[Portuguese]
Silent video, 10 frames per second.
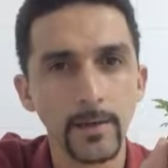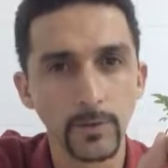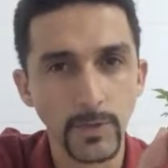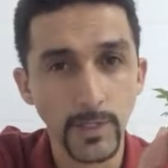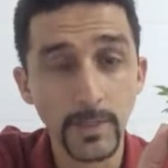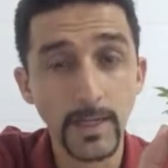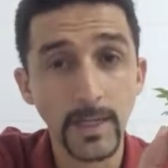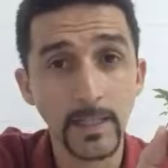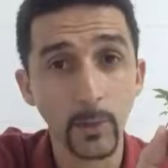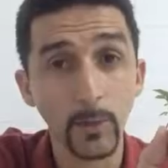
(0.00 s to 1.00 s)
Você se
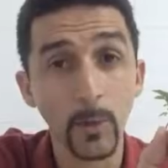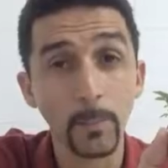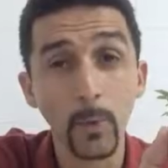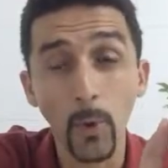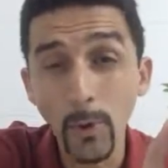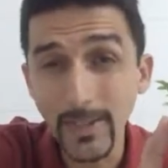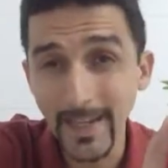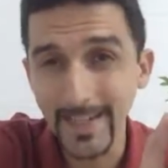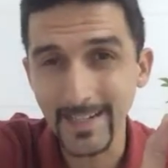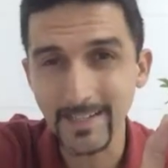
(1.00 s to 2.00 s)
engana, onde
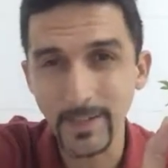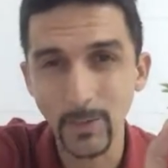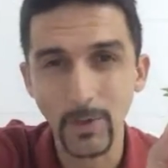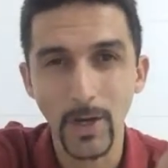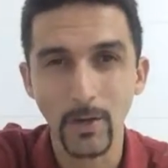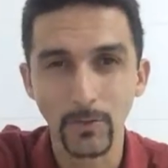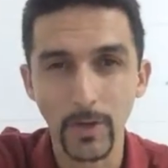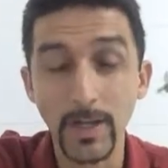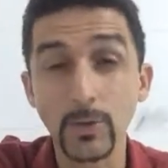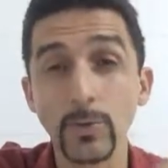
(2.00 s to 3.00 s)
ele cresceu
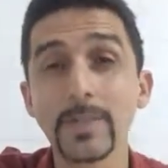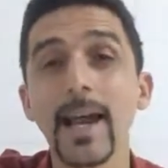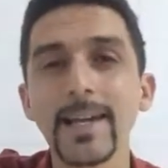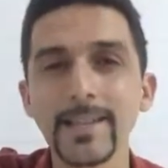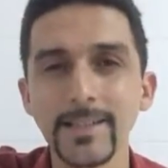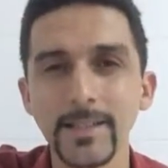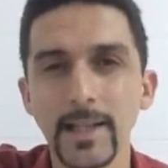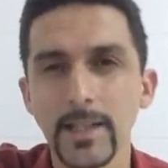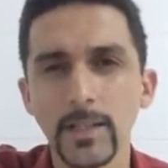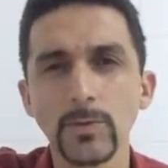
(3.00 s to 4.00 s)
foi em suas
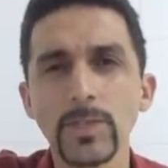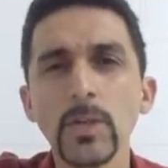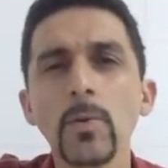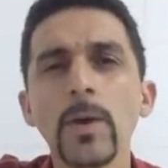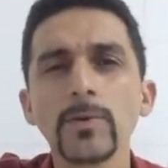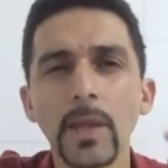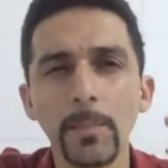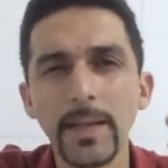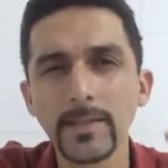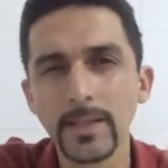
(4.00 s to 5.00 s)
raízes. São cinco anos
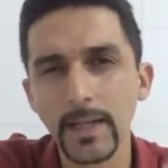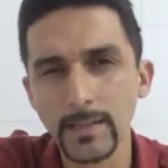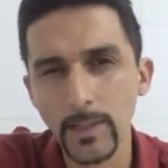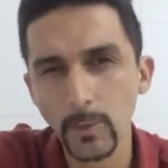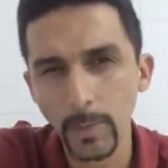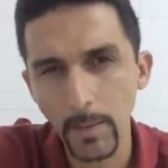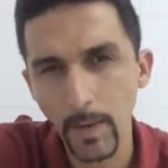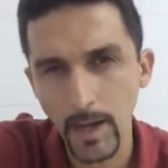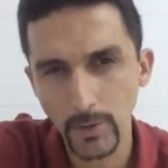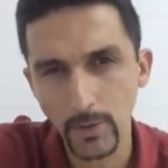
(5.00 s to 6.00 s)
apenas crescendo para
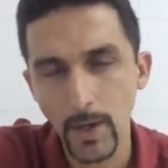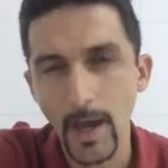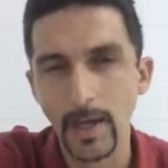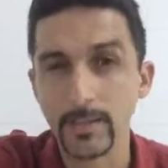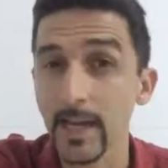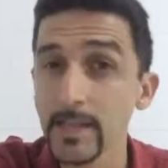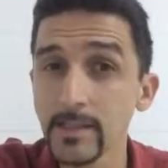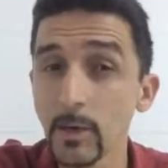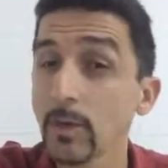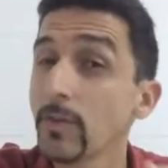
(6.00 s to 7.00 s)
baixo. As
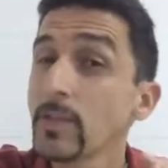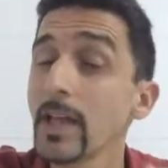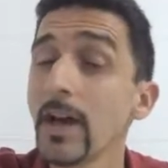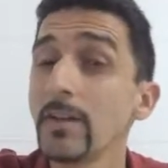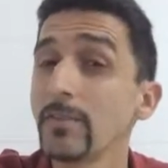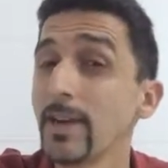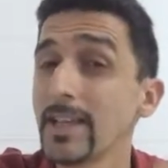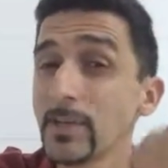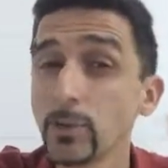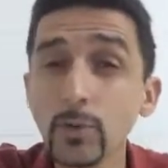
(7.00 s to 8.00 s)
raízes é o que vão dar,
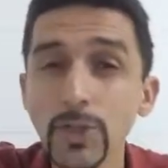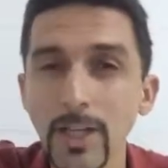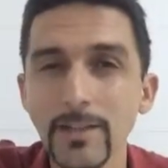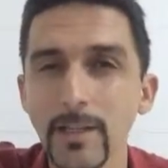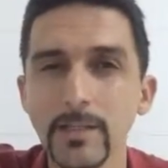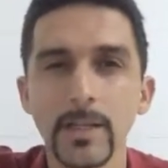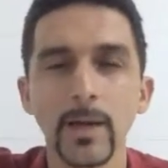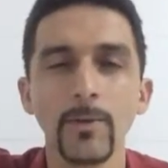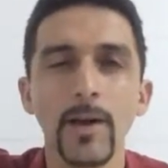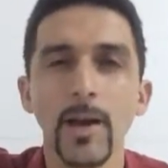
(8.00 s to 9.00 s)
vai dar
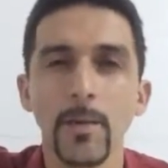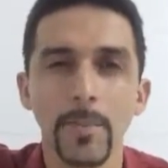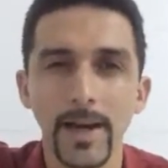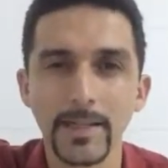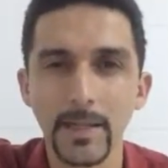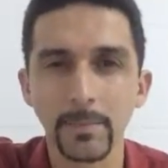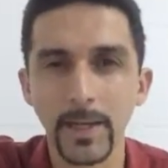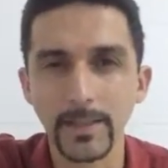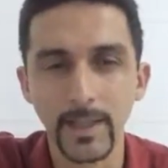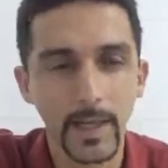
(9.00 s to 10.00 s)
sustentação para essa
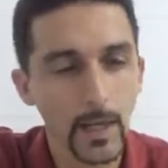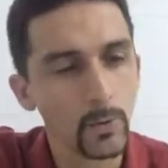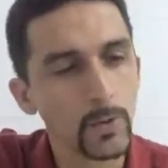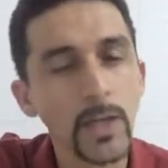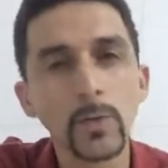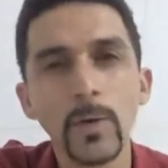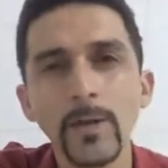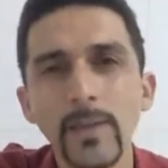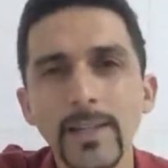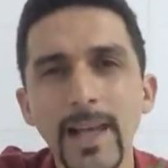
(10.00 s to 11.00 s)
planta. No quinto
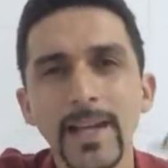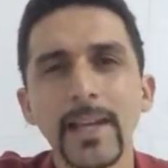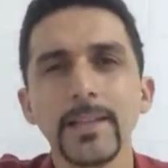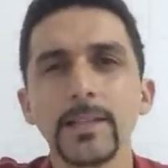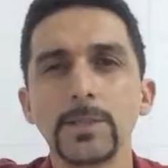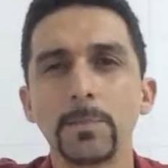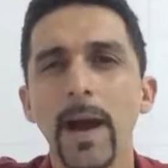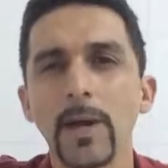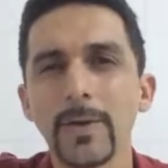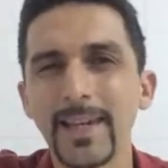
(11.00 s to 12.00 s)
ano ele dá aquele
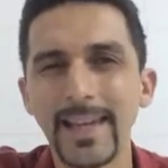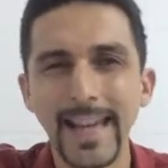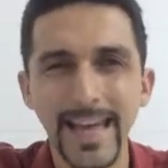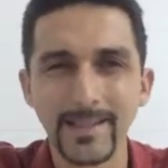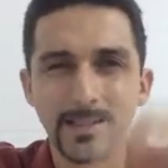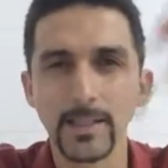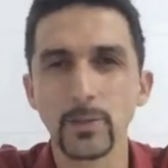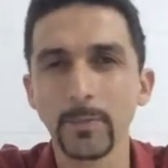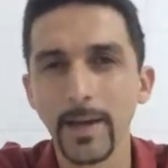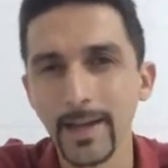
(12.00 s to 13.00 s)
disparo e cresce
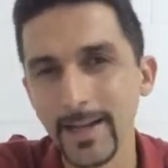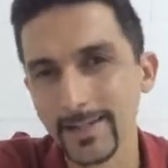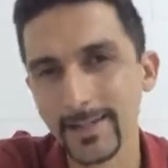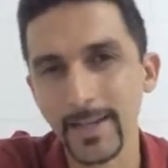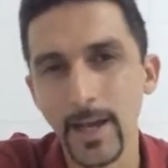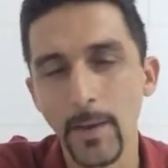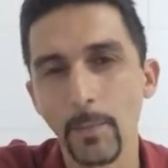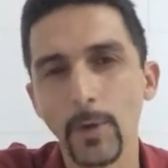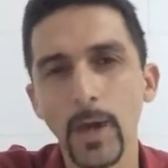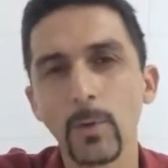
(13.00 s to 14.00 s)
exuberante.
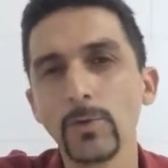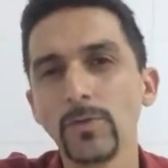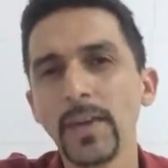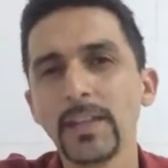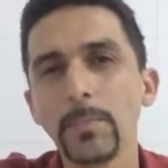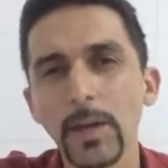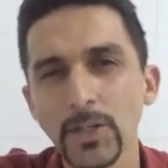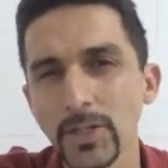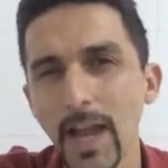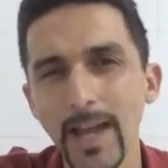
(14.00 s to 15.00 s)
Porque quando vem
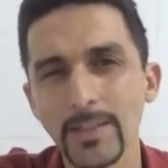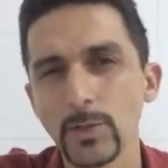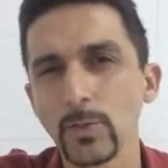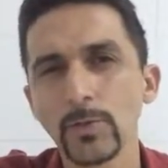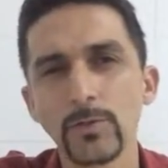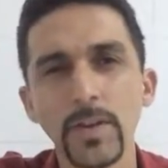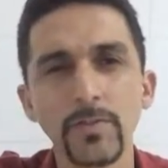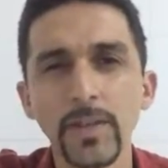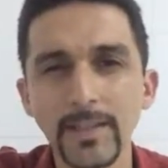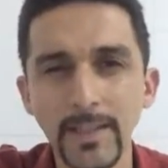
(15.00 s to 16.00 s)
tempestades, quando
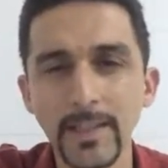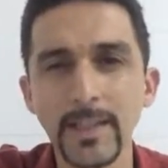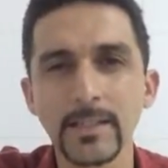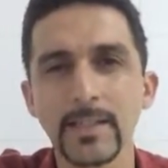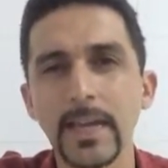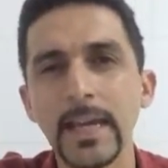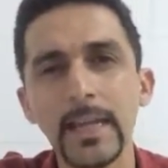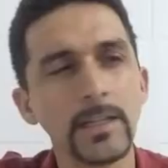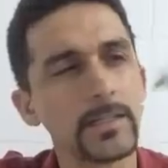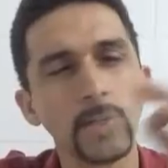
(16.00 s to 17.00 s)
vem ventanias,
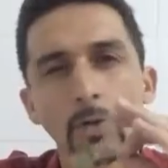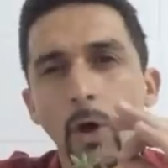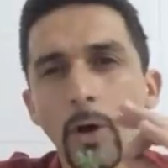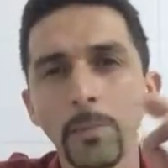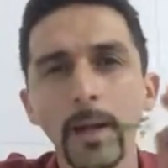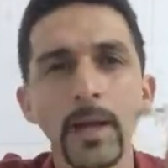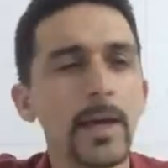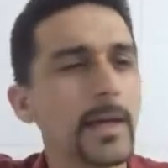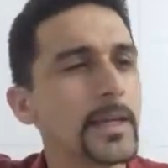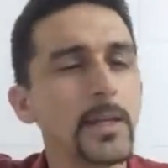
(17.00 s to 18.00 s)
ele se
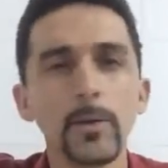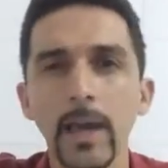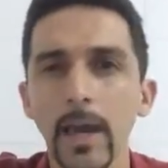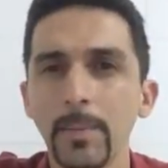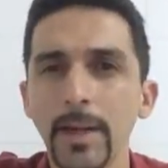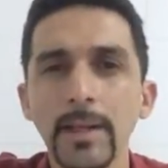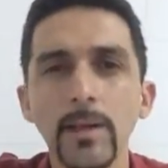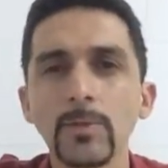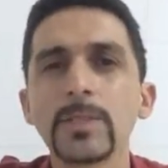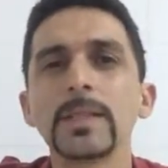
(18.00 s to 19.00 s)
dobra e não quebra, ele
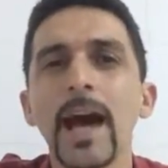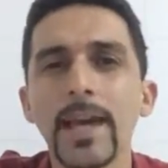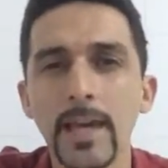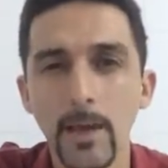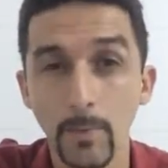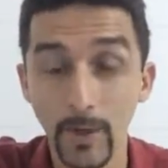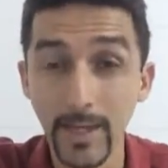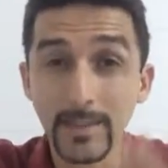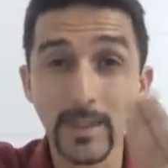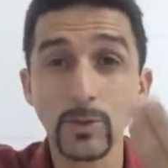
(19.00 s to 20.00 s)
não sai, porque
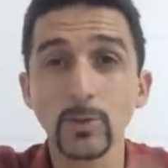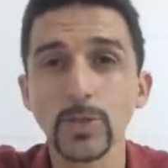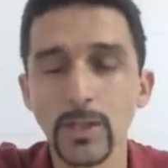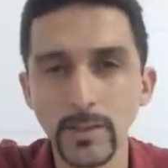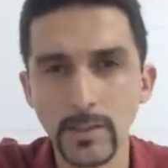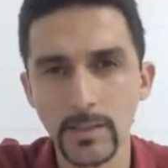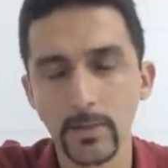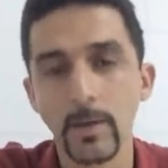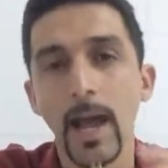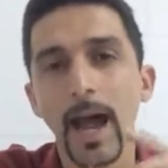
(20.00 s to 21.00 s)
ele tem
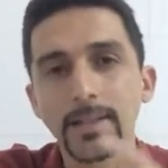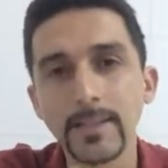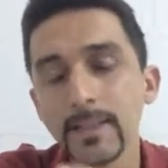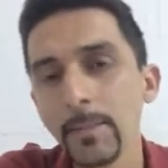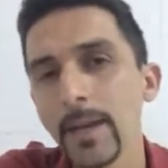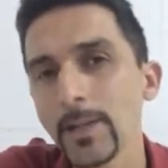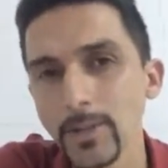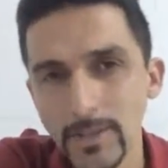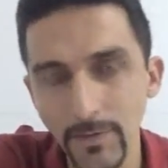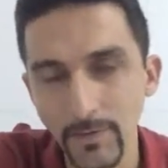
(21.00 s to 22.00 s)
sustentação. Assim também é a
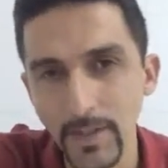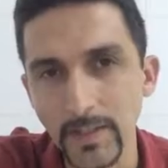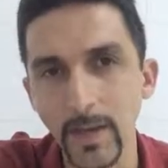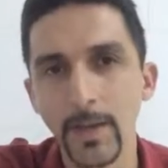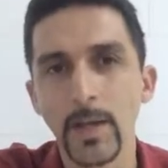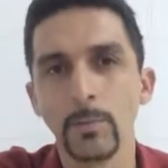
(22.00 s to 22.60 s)
nossa vida.